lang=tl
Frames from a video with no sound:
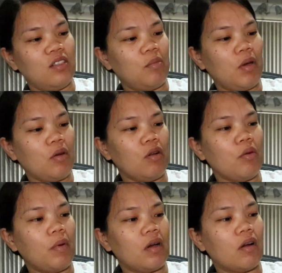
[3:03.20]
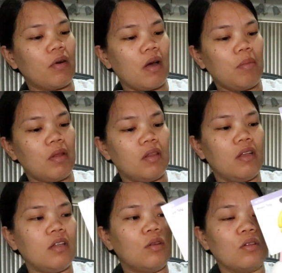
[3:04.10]
So, meron ako parang rabbit
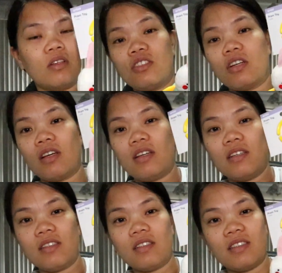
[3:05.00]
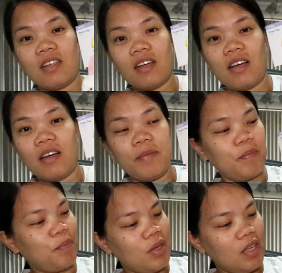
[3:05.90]
dito, tsaka, tsaka
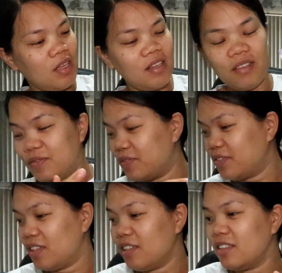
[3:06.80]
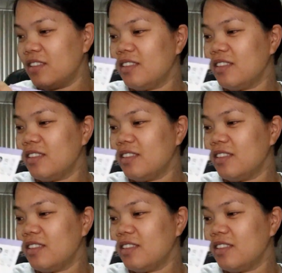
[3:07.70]
bee. Oh.